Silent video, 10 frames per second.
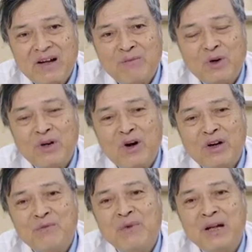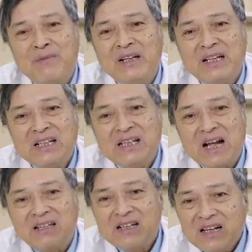và mỗi gói có 10 ml
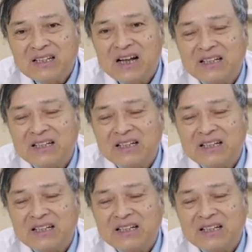dạng nước,